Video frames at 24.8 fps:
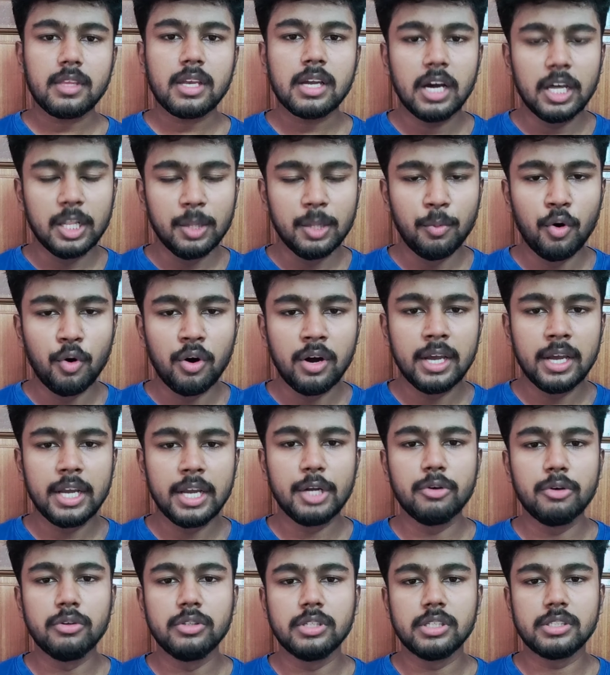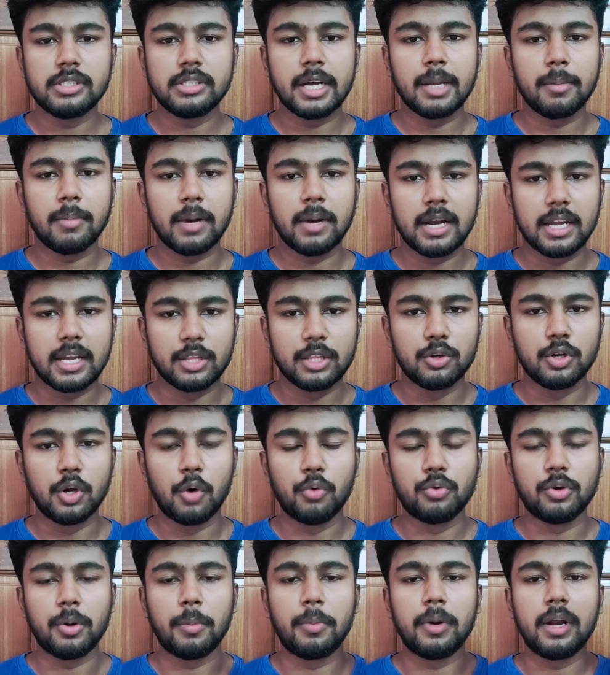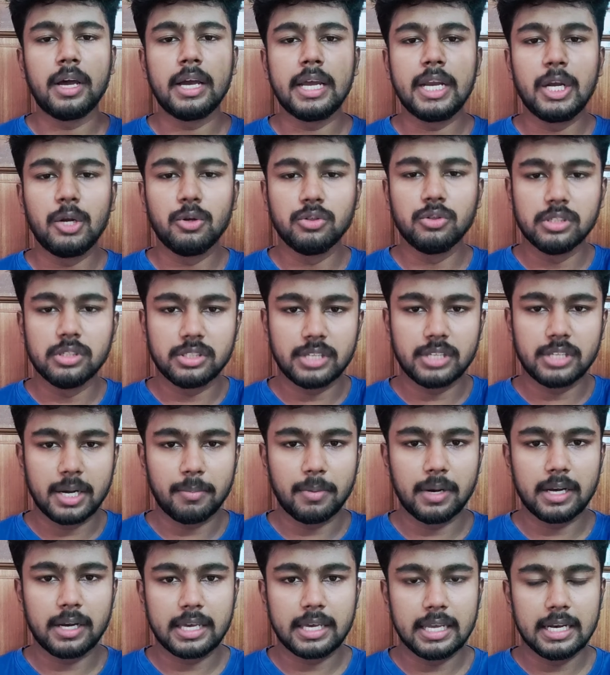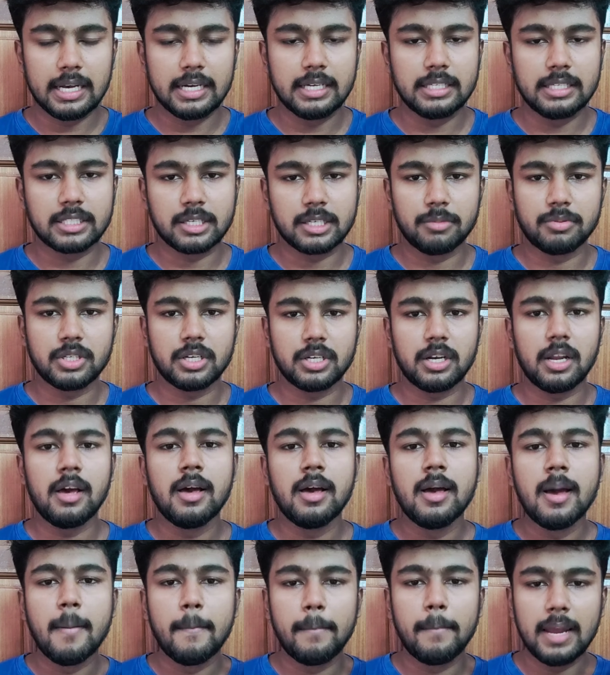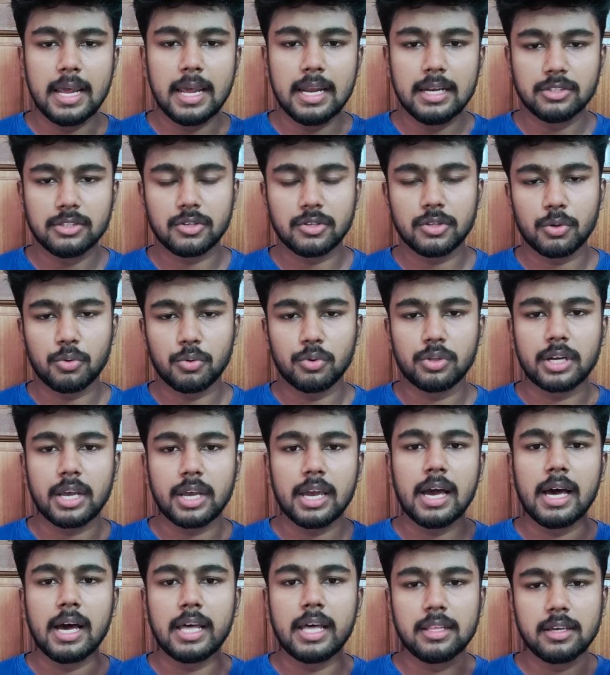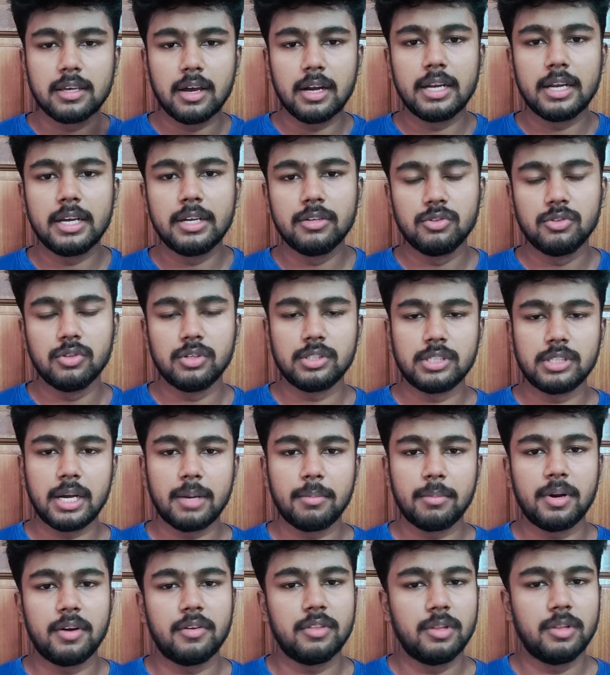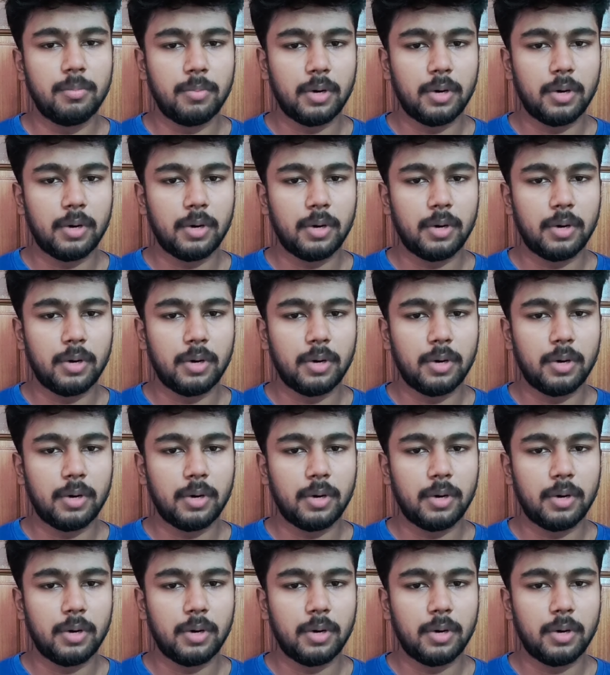அது போக இண்டிவிஜுவல் ஸ்டடி பிளானில் எதுவும் டவுட் அப்படின்னா இண்டிவிஜுவல் ஸ்டடி பிளான் கீழே டிஸ்கிரிப்ஷனில் பிளேலிஸ்ட் வந்து கொடுத்துருக்கேன் அதுக்கான இண்டிவிஜுவல் ஸ்டடி பிளான் வந்து